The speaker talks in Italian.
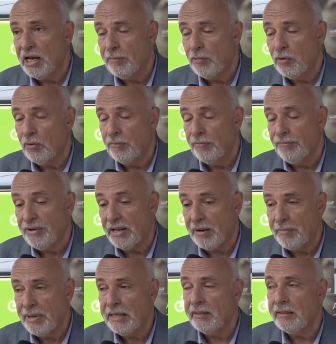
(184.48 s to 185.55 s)
diciamo,
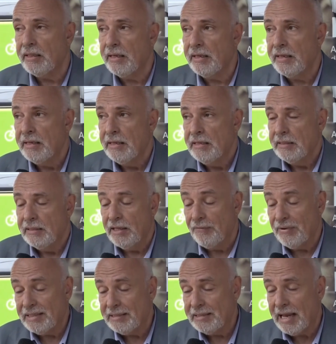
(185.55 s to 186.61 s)
veramente
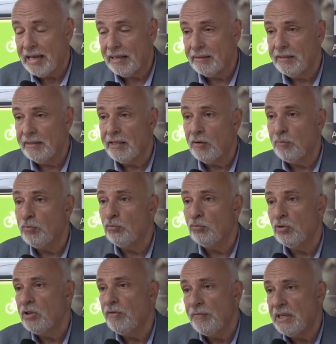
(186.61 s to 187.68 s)
devastanti dal
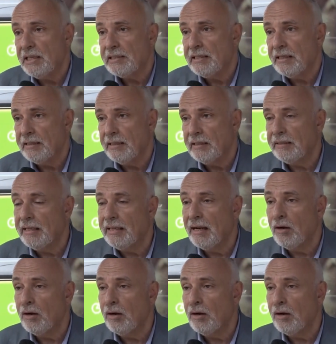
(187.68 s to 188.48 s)
punto di vista del,